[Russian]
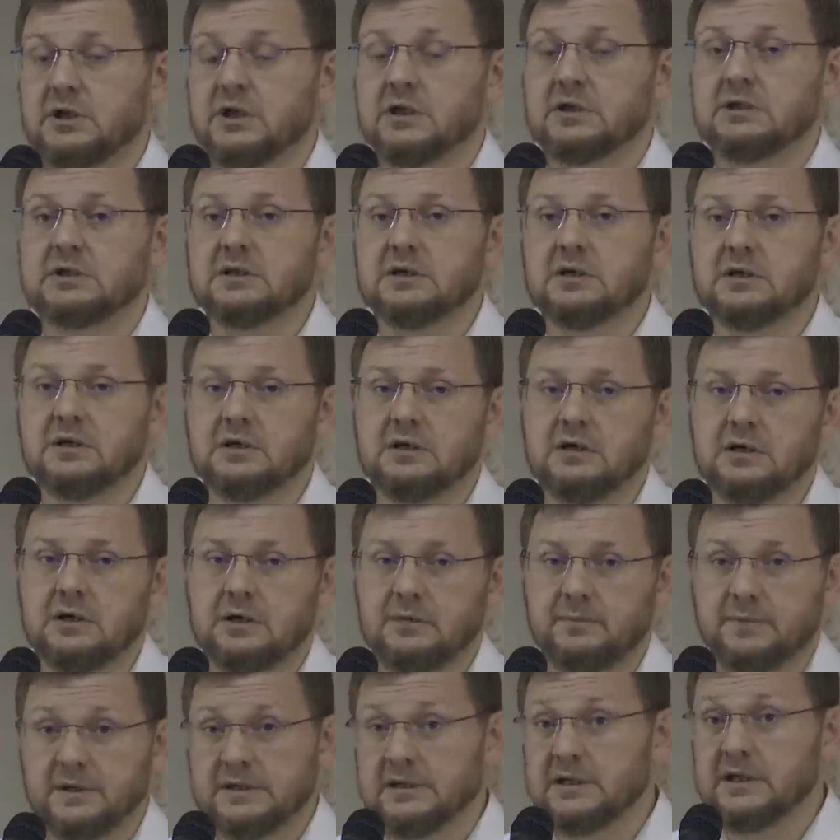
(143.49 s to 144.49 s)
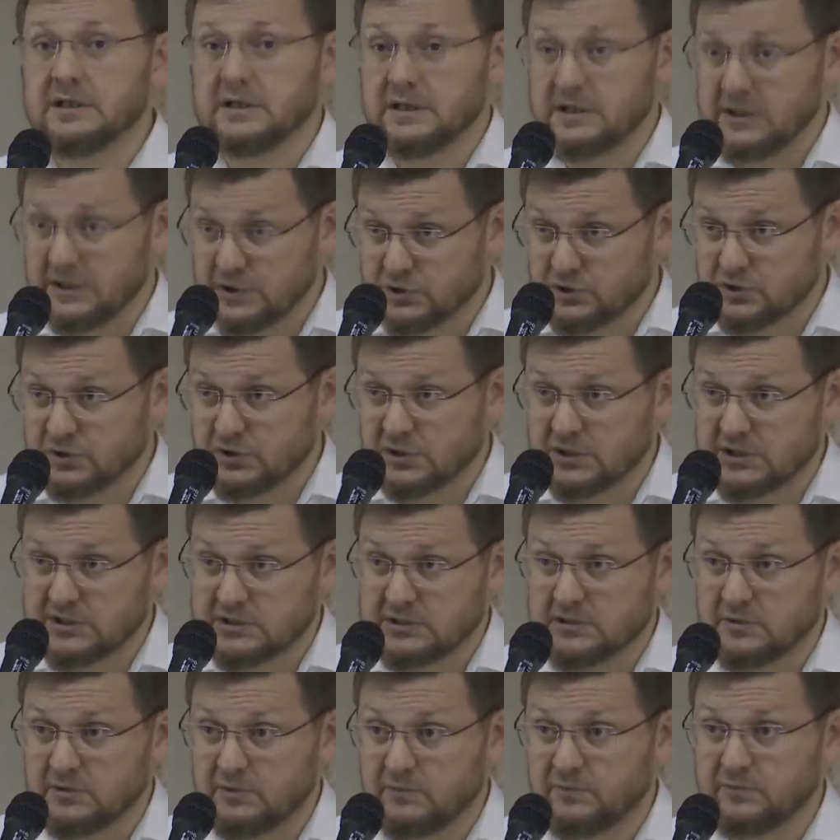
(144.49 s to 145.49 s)
Это поднятие
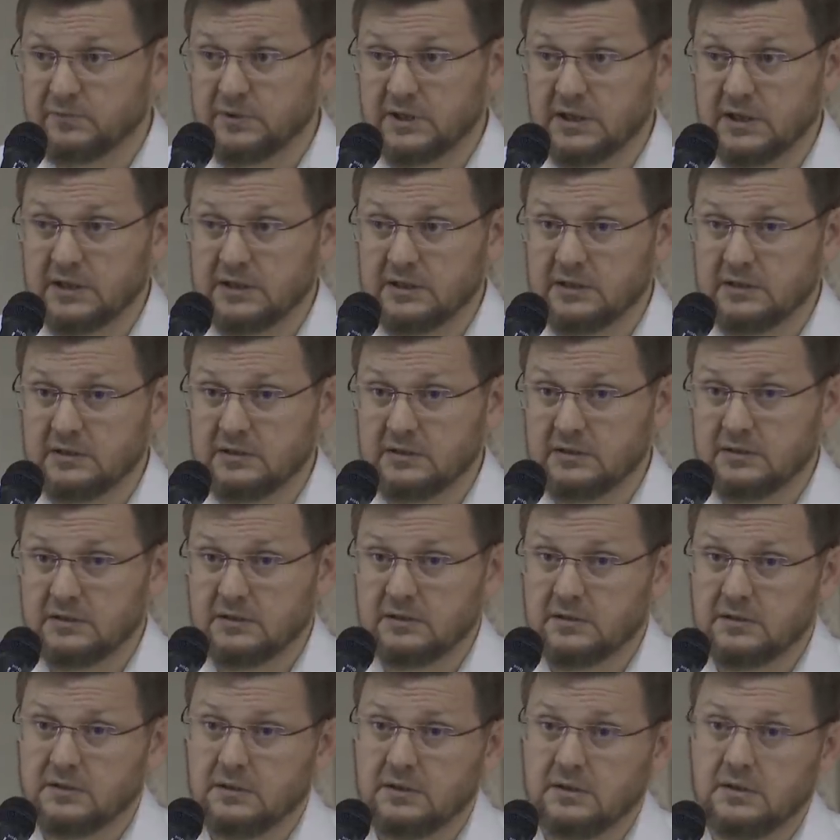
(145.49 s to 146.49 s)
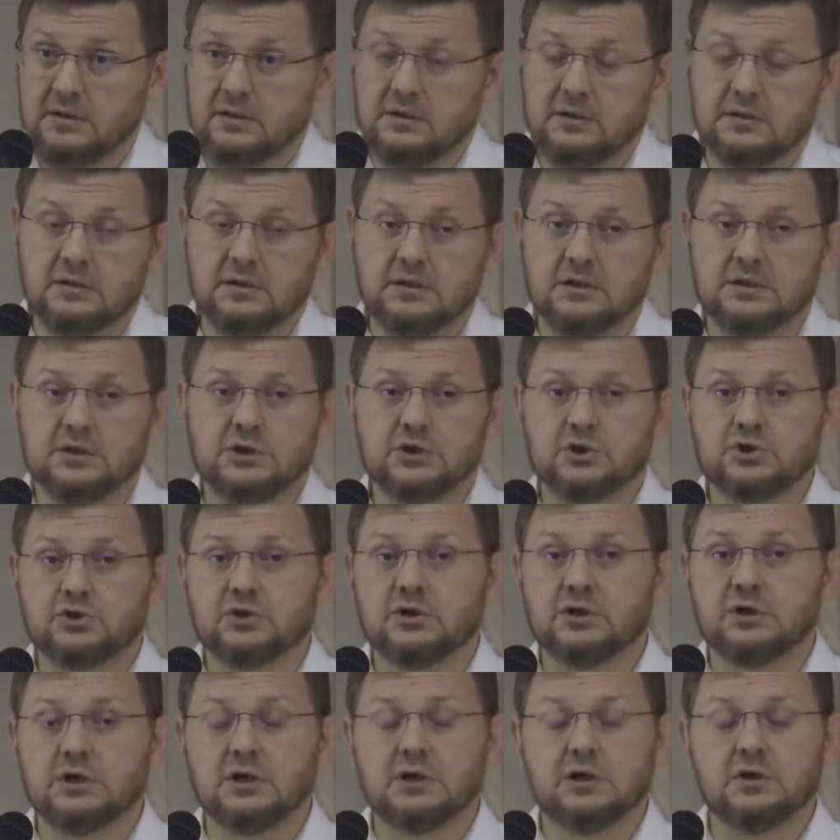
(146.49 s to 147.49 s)
государственного флага. Надеюсь,
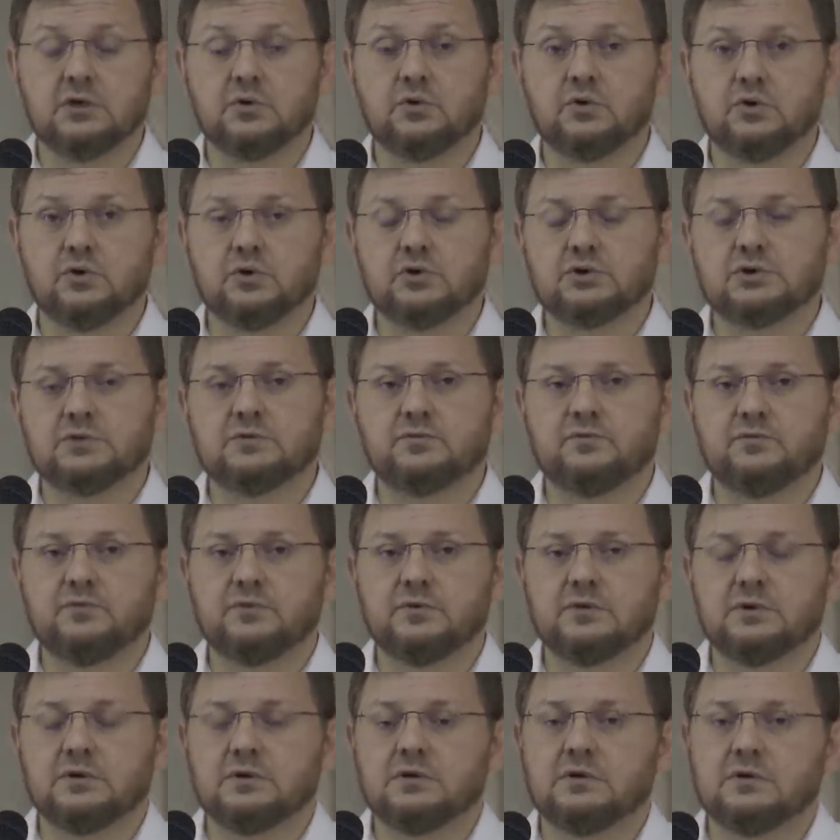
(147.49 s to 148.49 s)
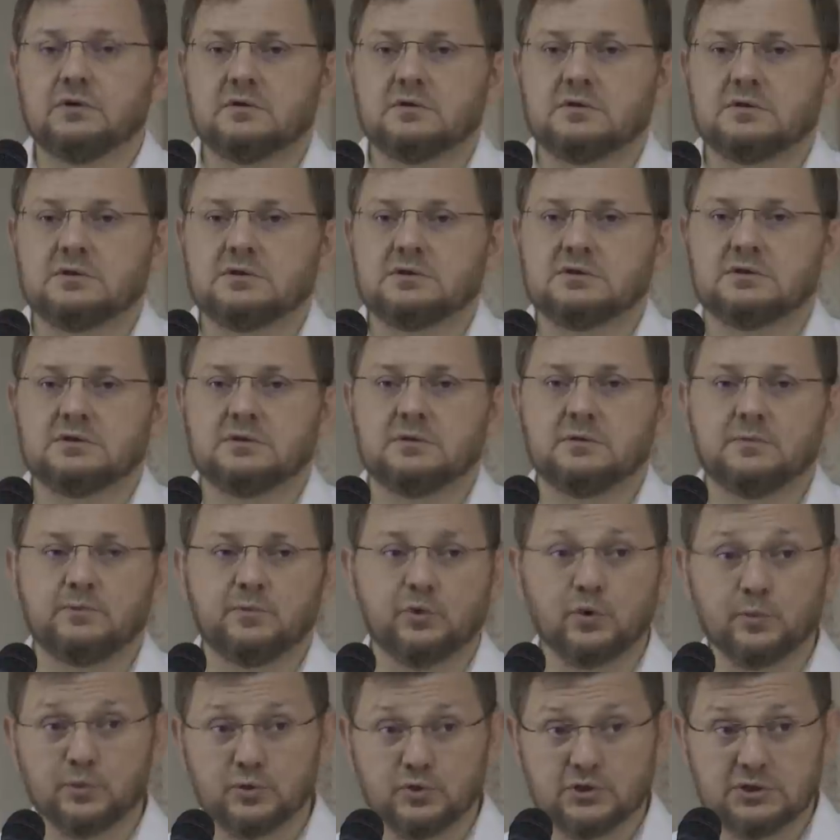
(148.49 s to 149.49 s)
что никаких урезов с
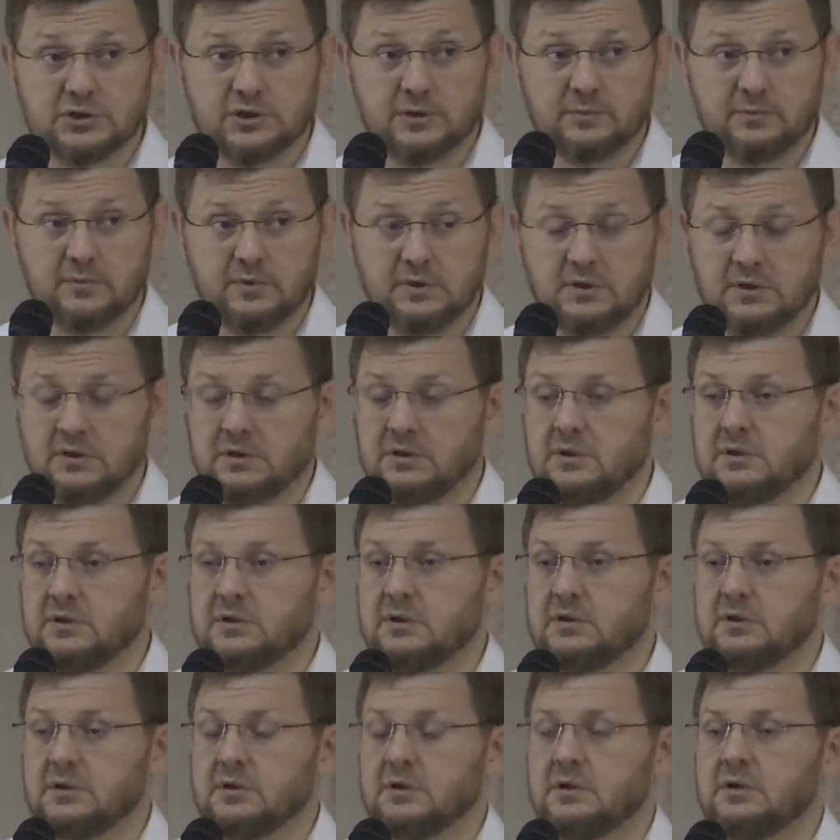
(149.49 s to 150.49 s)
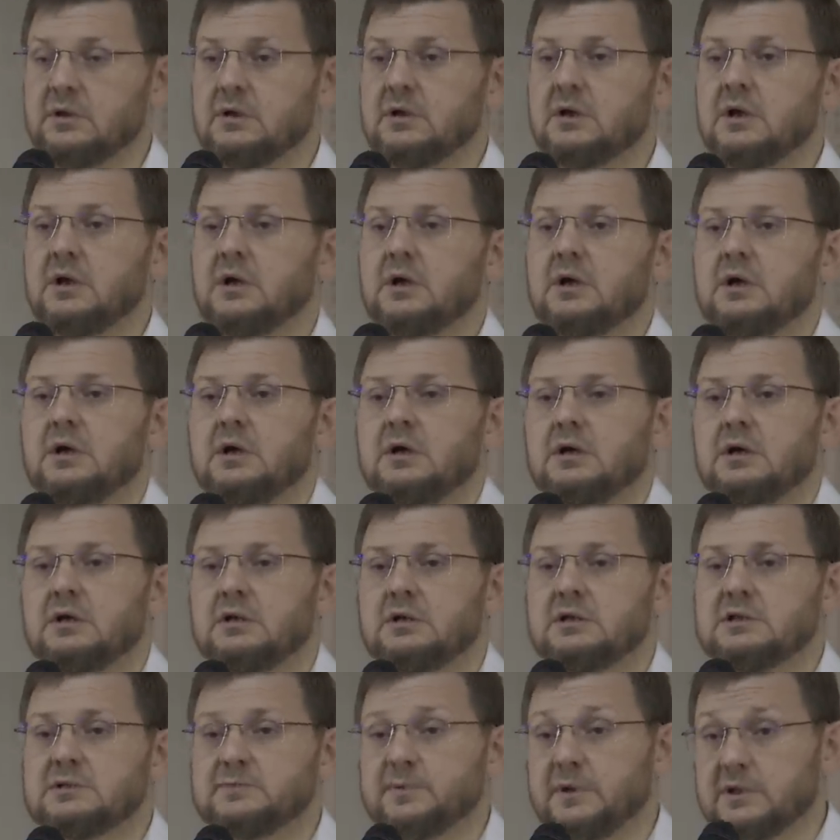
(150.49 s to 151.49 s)
пропуском и
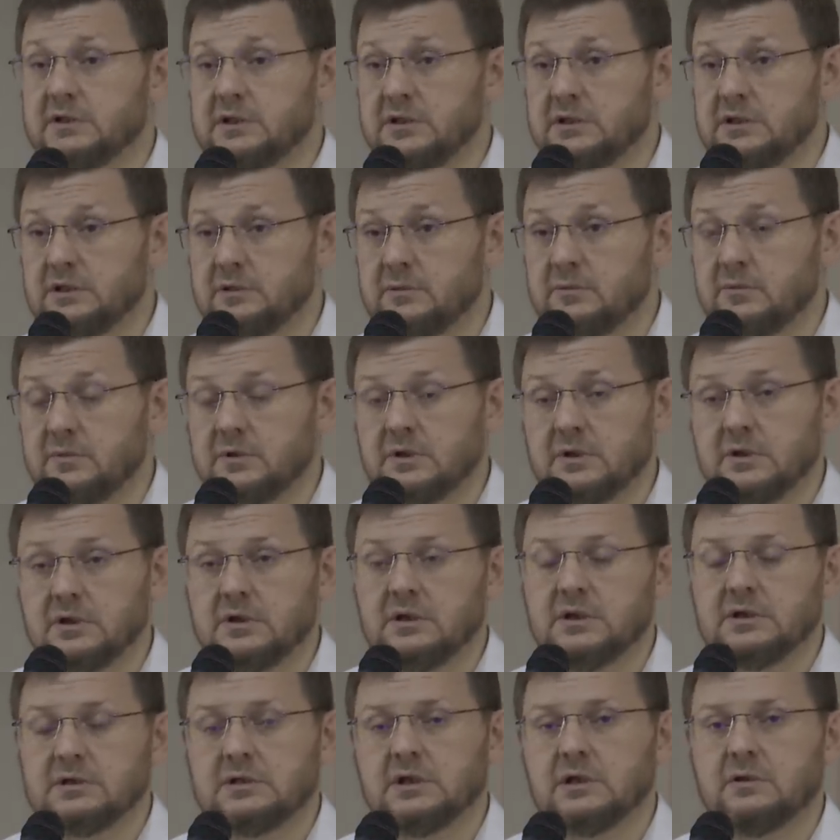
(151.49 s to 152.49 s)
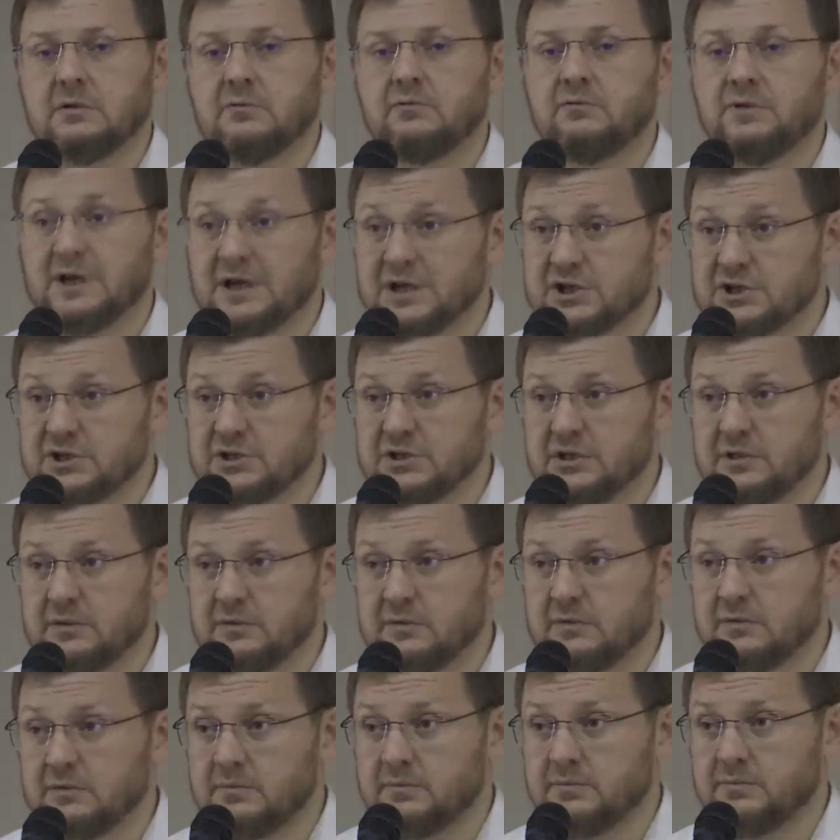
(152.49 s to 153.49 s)
неисполнением этой важной
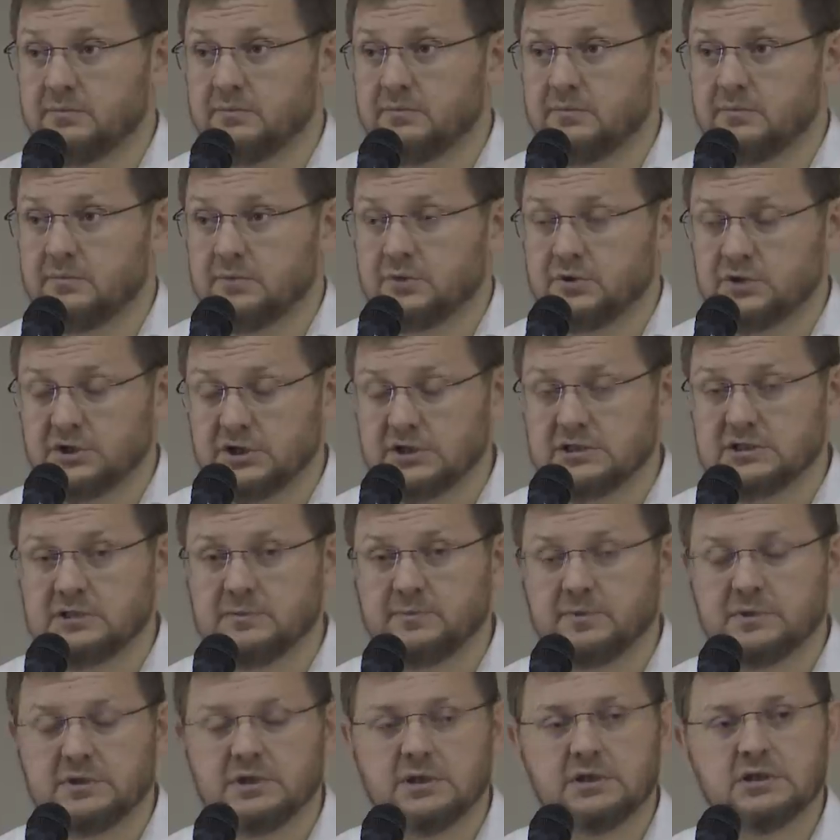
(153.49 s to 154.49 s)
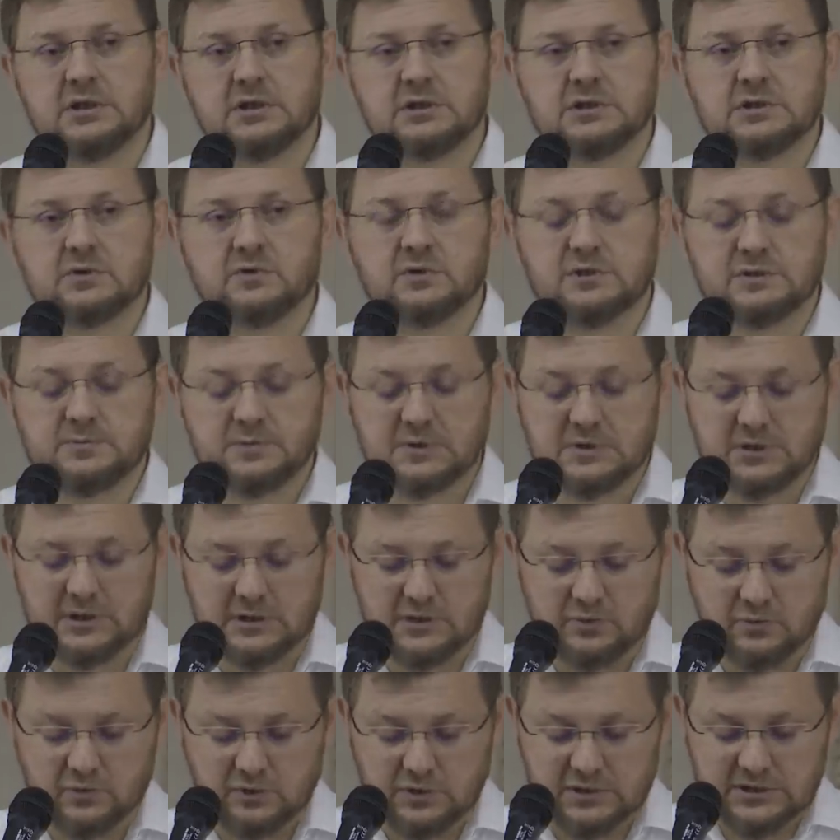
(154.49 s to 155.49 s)
части патриотического
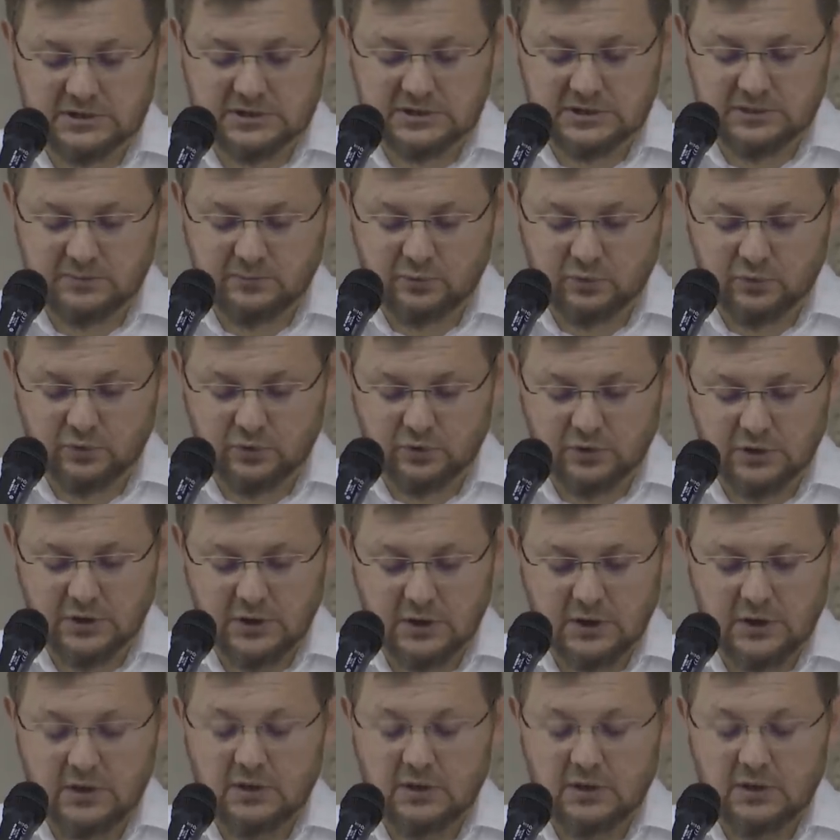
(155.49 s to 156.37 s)
воспитания у нас не будет.